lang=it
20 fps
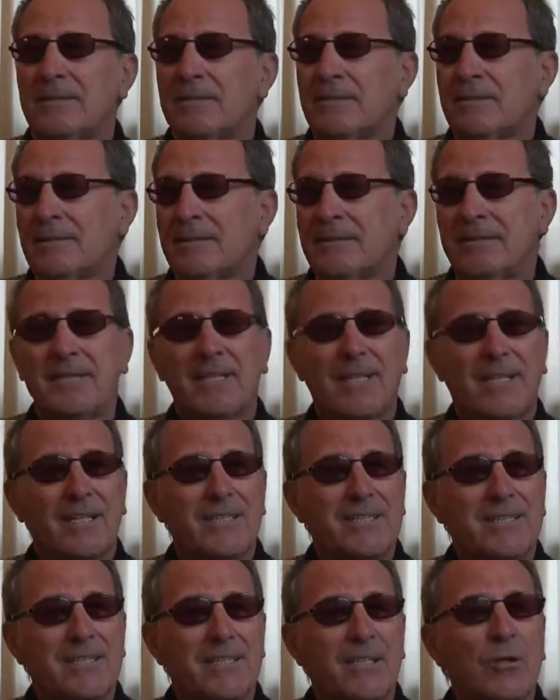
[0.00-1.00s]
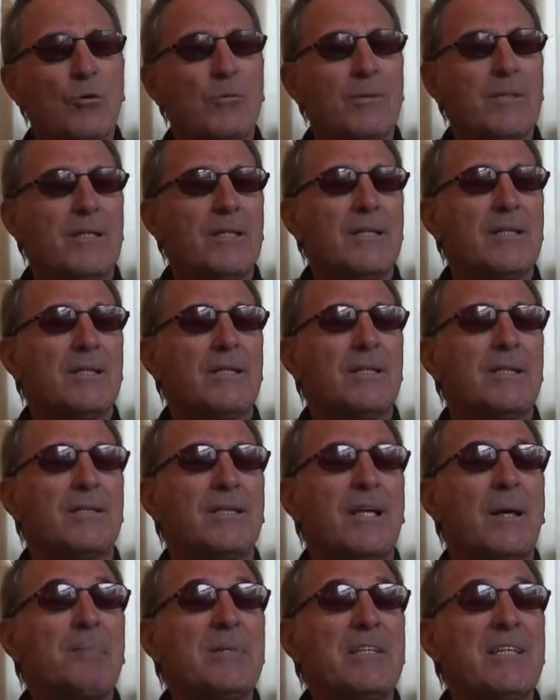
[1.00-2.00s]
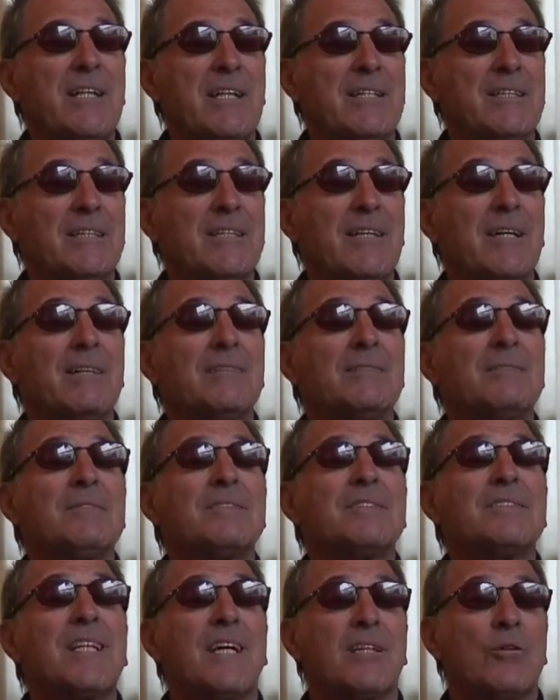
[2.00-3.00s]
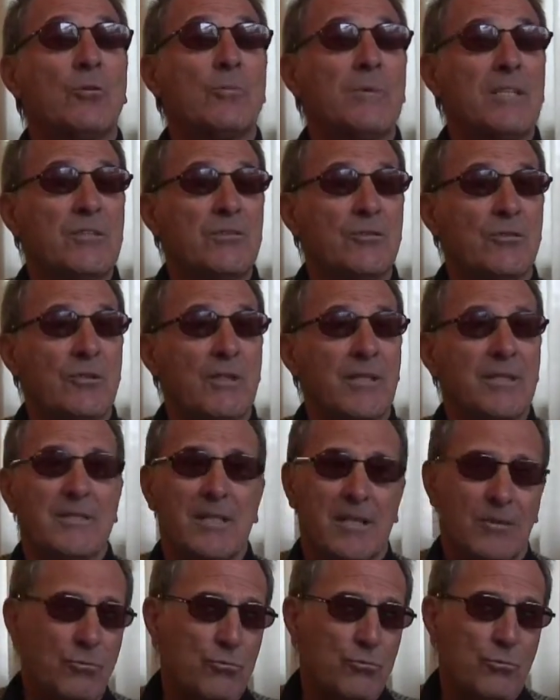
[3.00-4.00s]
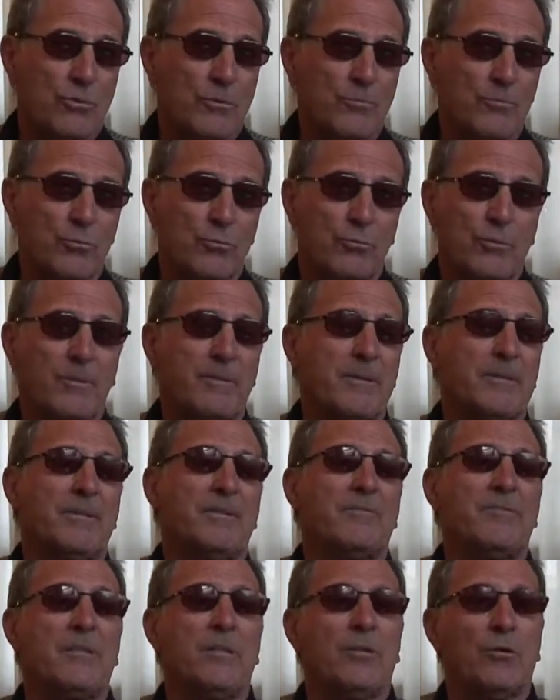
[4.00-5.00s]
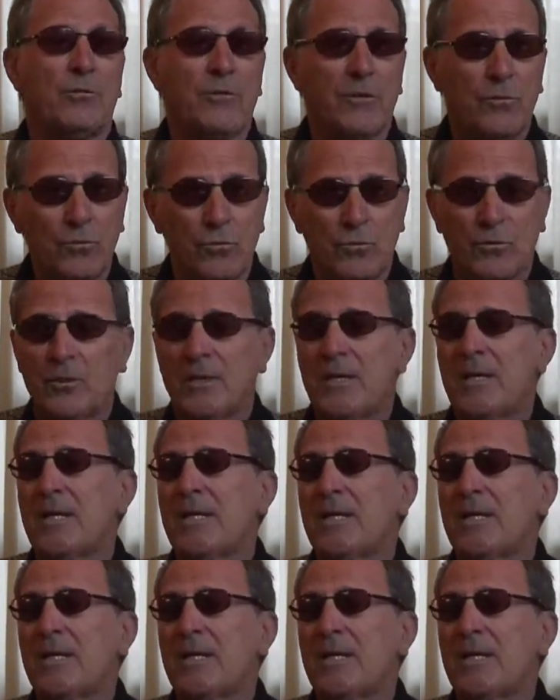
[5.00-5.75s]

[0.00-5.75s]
eh, di ragazzini eh, capitanata da Sandro Mazzola, è stato il suo debutto. La partita fece 9-1, certo.